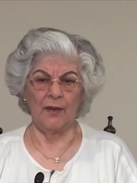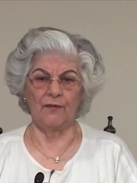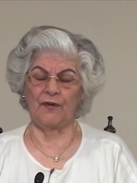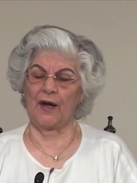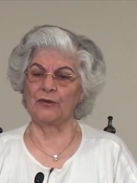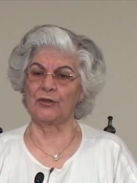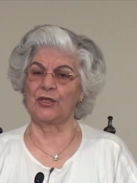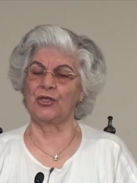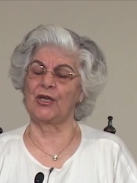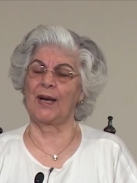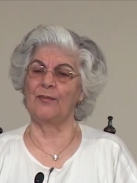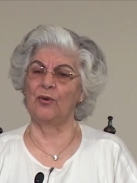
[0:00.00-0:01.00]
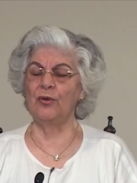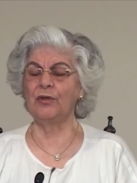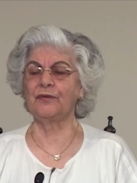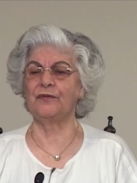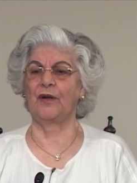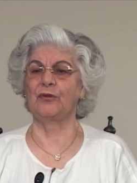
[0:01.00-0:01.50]
falta de
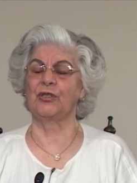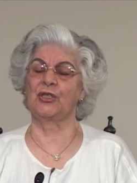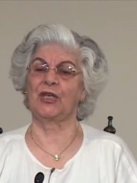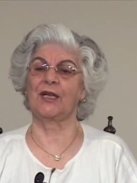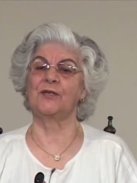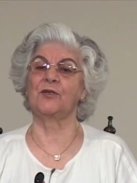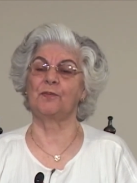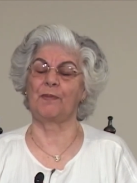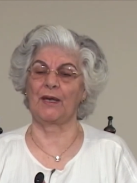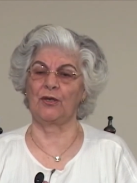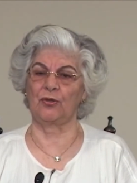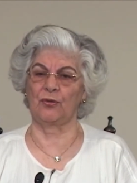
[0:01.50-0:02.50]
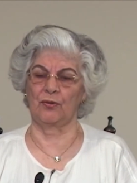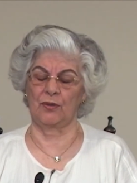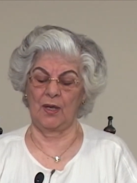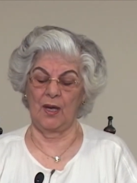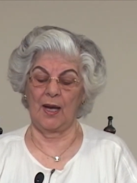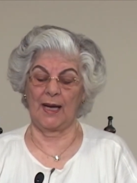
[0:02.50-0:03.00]
amor, falta de respeito,
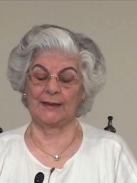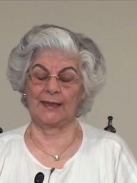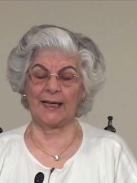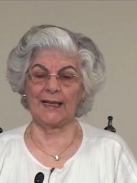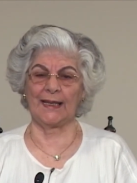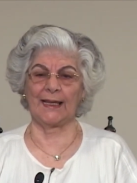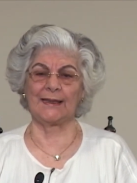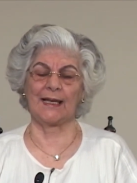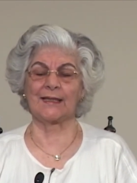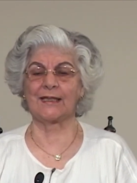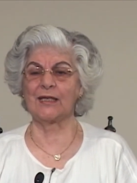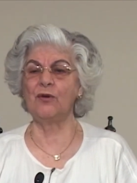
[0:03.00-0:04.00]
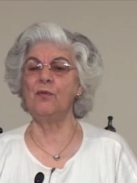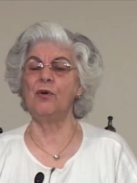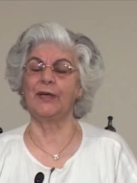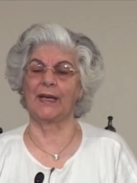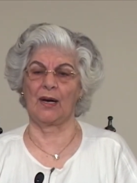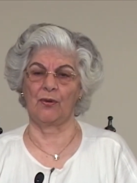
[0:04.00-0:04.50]
a degradação
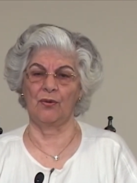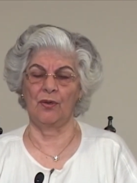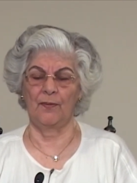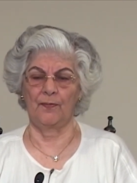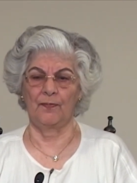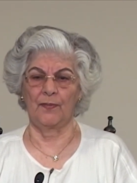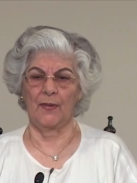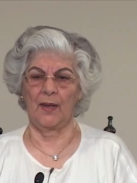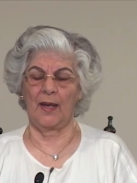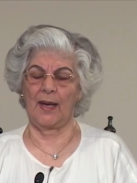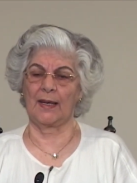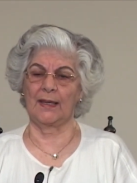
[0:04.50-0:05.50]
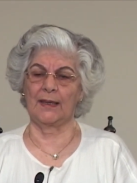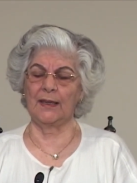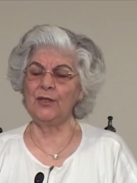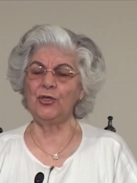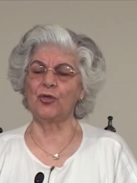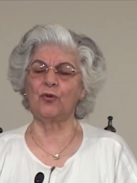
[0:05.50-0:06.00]
moral é a
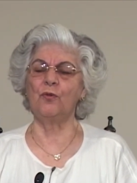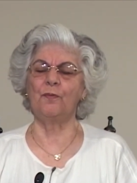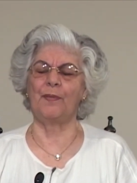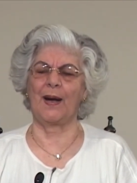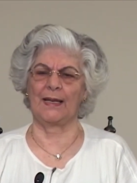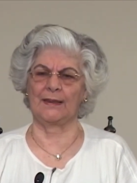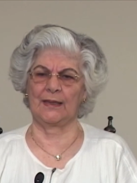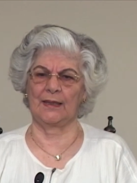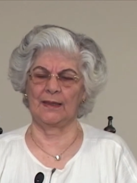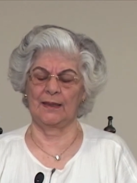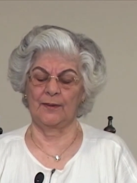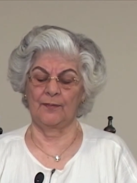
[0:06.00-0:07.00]
grande culpada